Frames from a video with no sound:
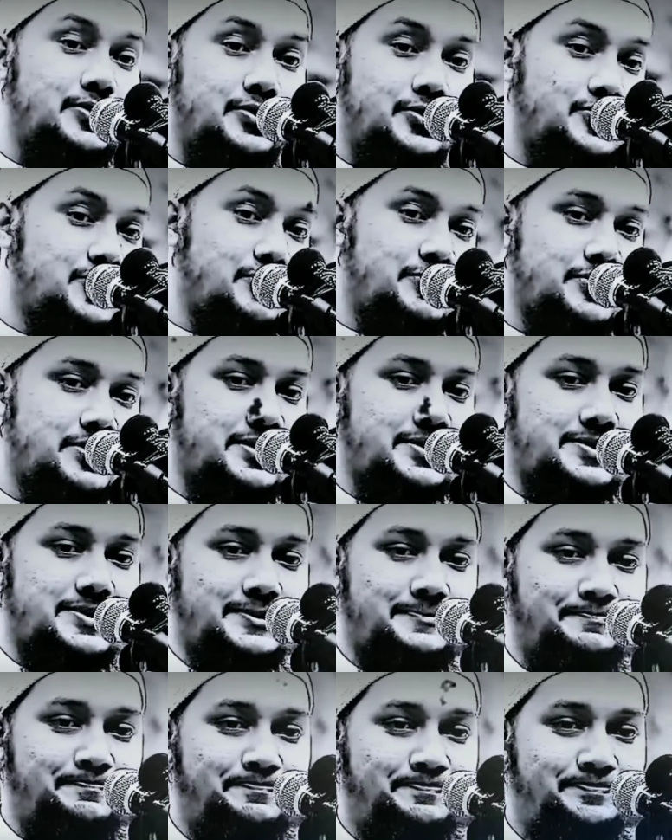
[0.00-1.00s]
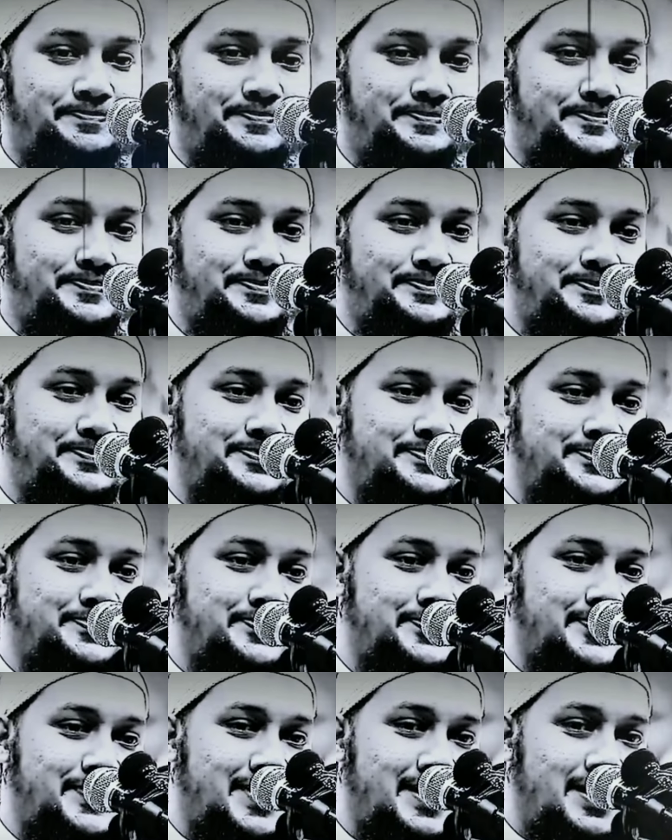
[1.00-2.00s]
ভিতরে কোনো সমস্যা আছে
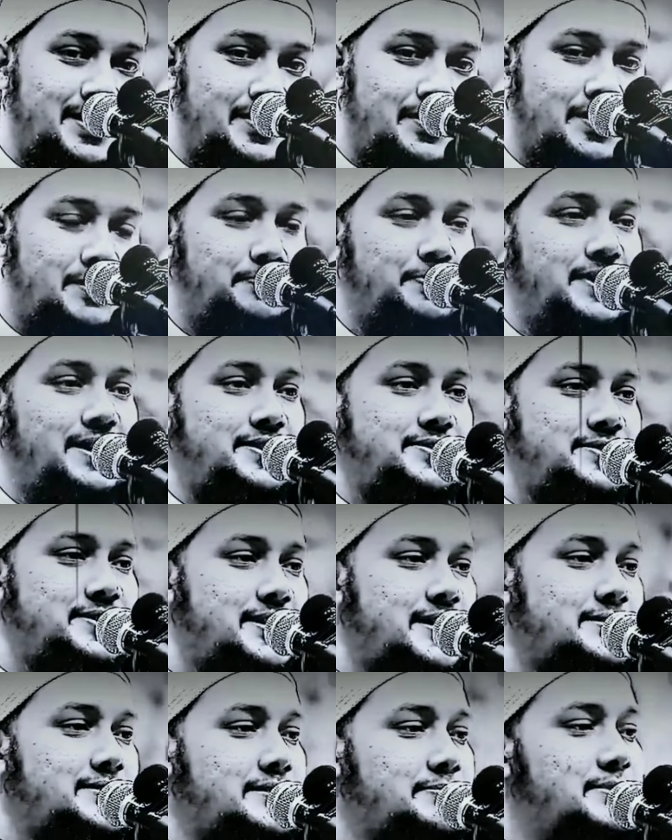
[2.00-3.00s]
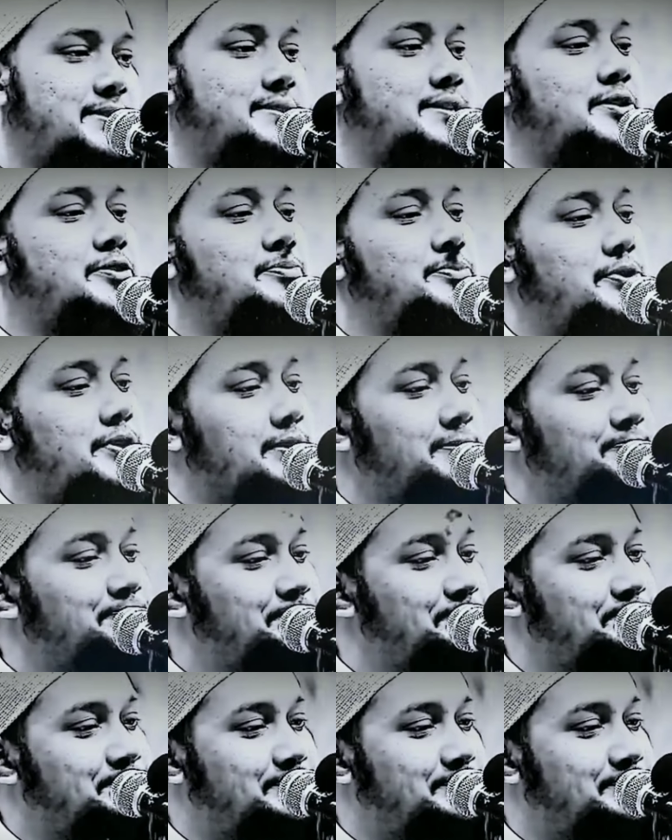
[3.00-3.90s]
ওদের পিএইচডি আছে মিথ্যার উপরে